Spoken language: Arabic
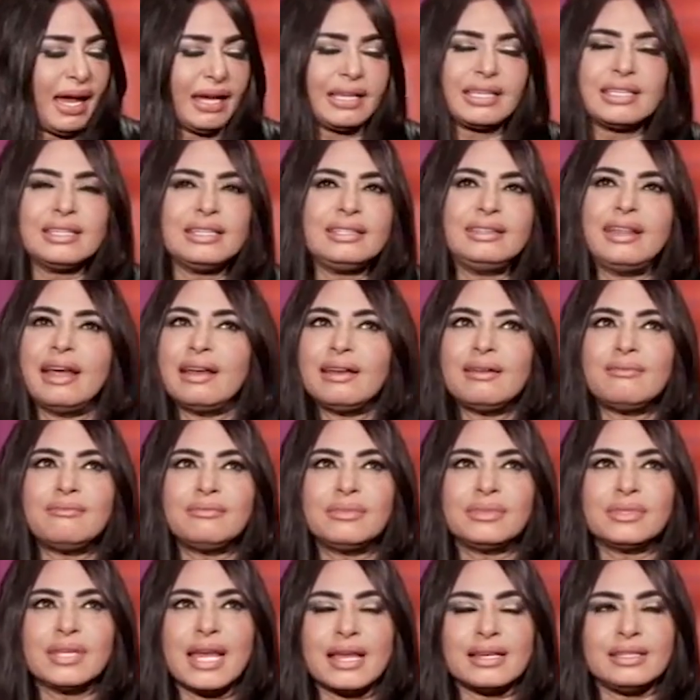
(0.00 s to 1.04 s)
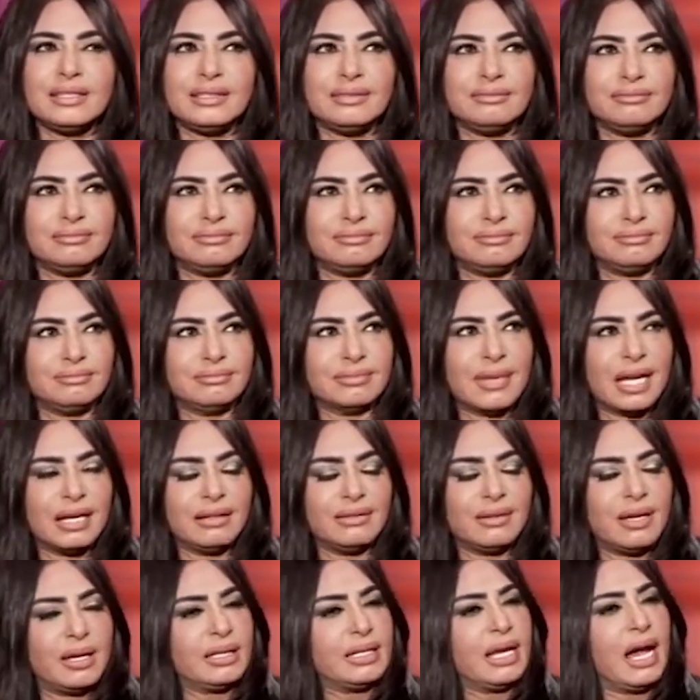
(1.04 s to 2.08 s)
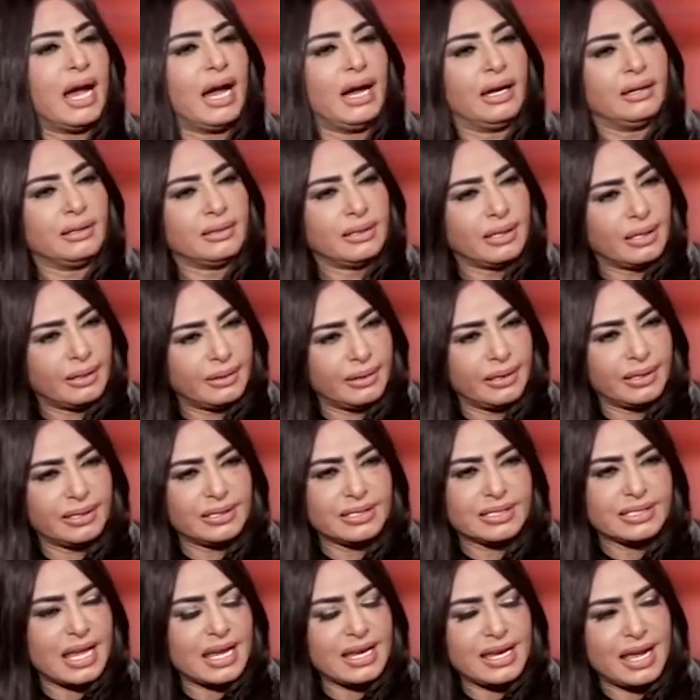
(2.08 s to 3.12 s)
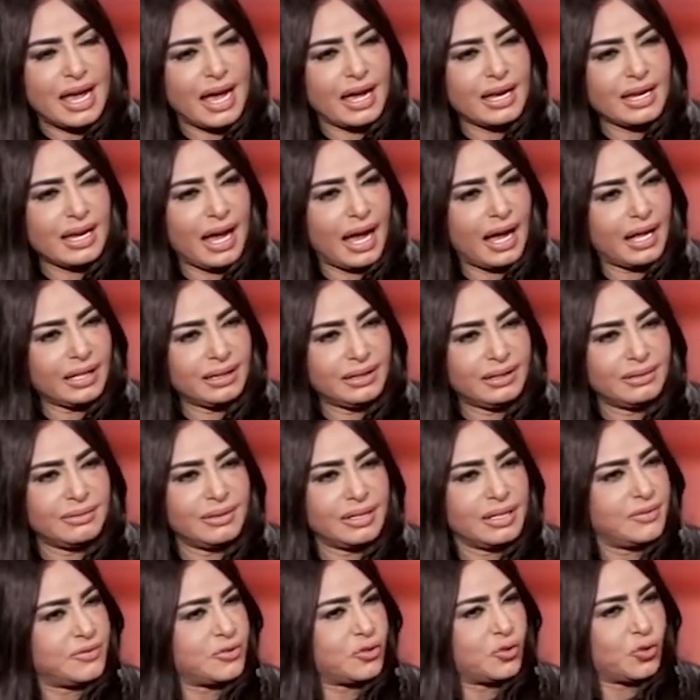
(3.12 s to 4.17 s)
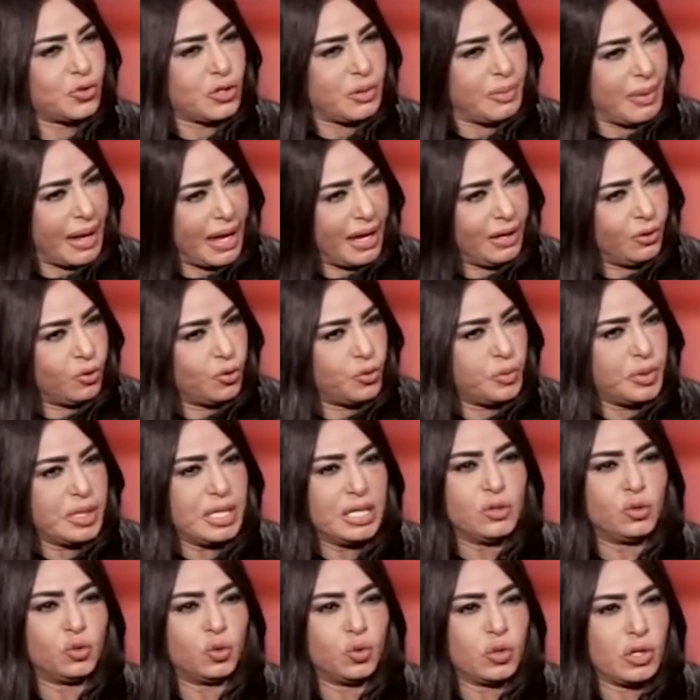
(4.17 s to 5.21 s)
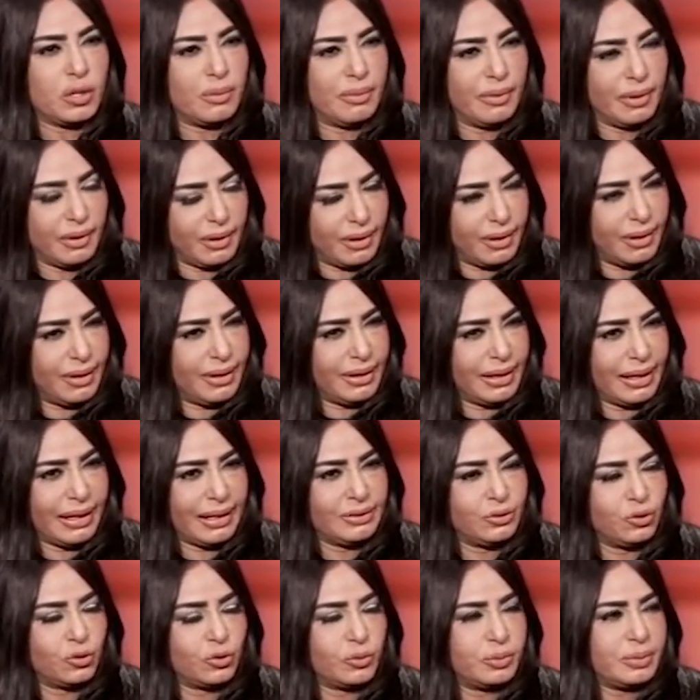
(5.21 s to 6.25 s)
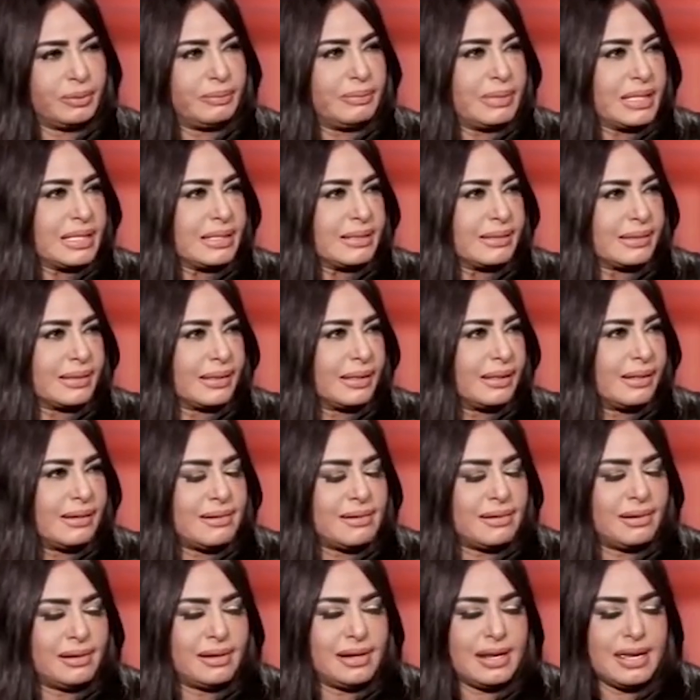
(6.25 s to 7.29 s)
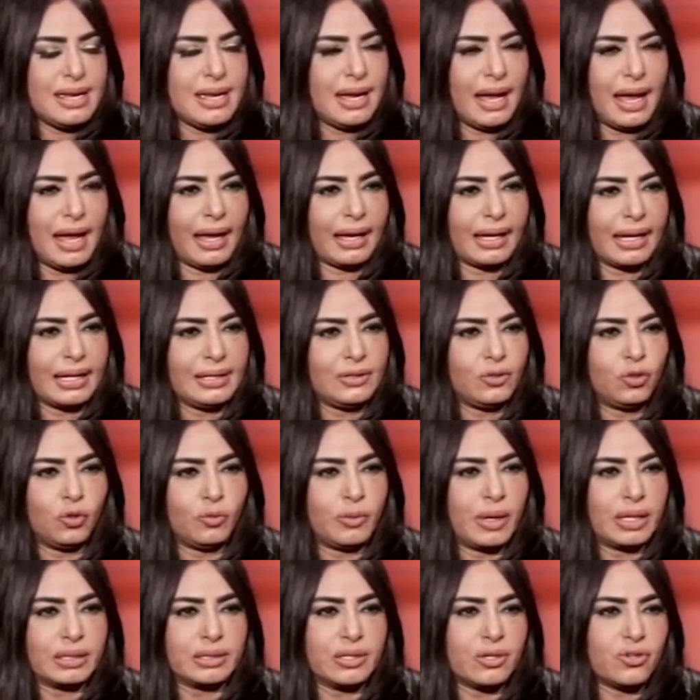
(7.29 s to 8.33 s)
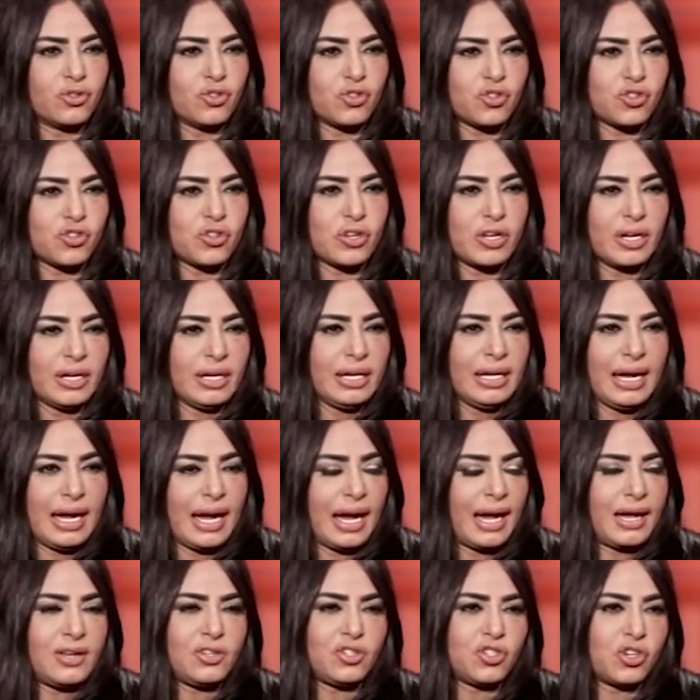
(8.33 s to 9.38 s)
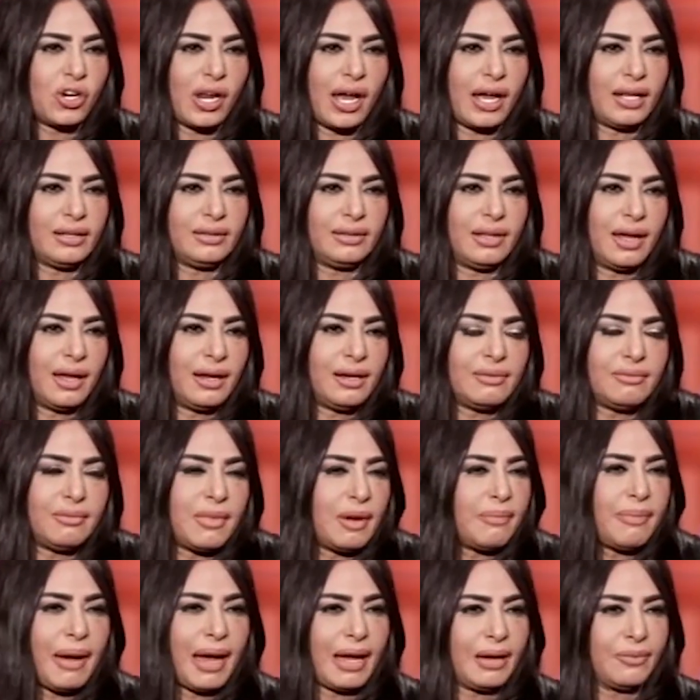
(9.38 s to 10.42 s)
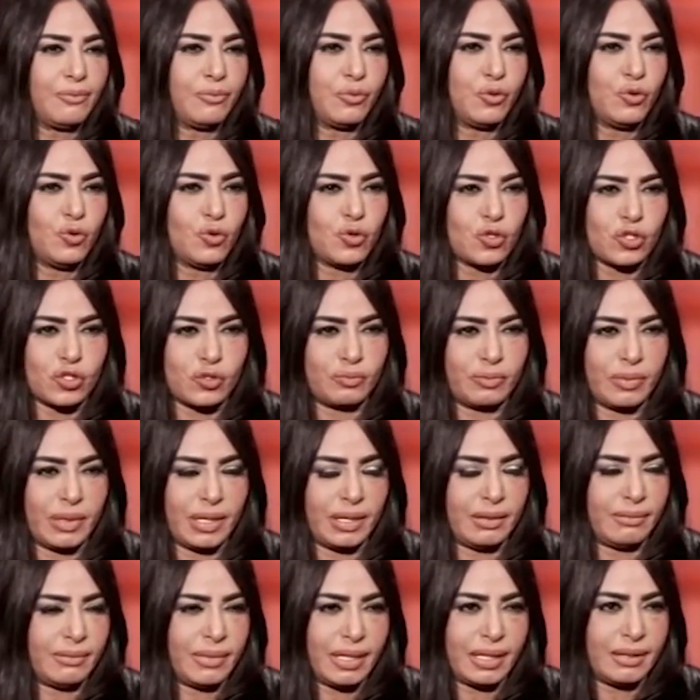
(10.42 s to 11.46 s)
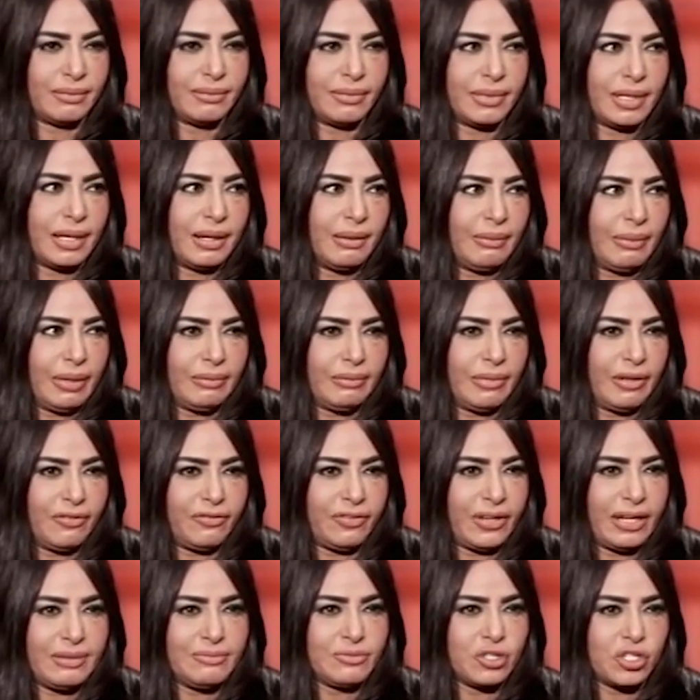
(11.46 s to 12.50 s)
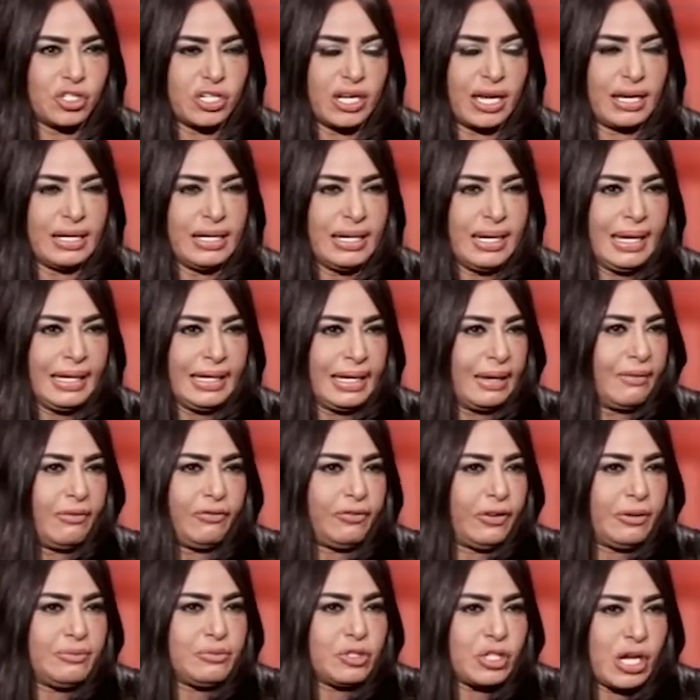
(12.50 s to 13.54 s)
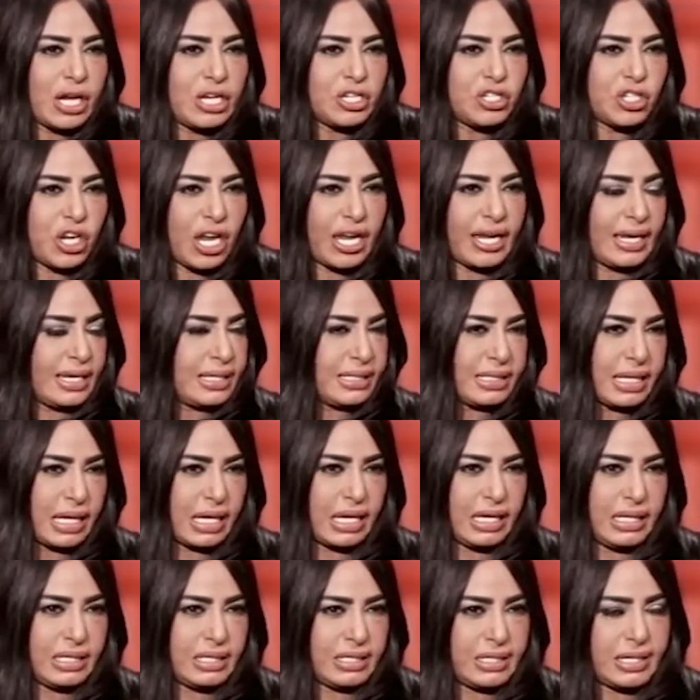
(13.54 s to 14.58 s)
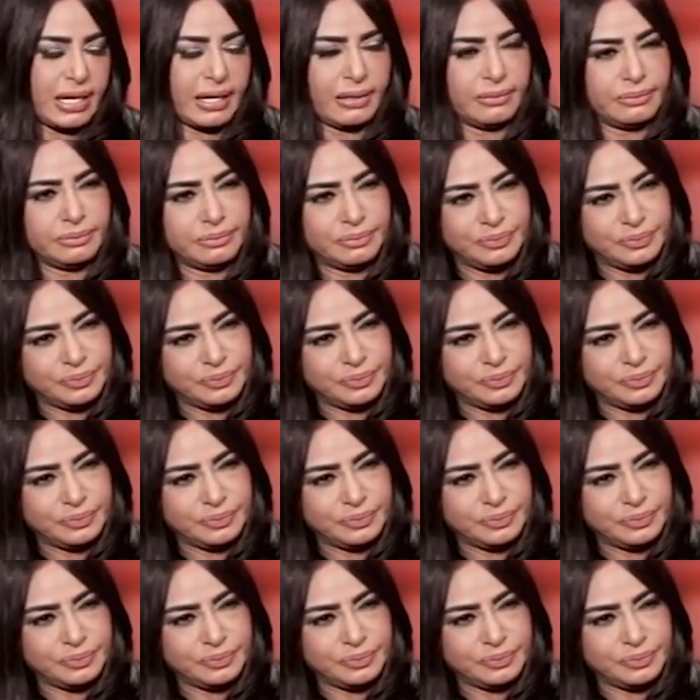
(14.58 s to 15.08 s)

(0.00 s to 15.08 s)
اكيد انا يعني زي اي حد نفسه يبقى له بيت ويبقى عنده بس ليا حاجات انه ما اقدرش اعاشر حد انا ما بحبوش ما ما ما, ما فهمش يعني ينفعش يعني اعيش حياه زي دي يعني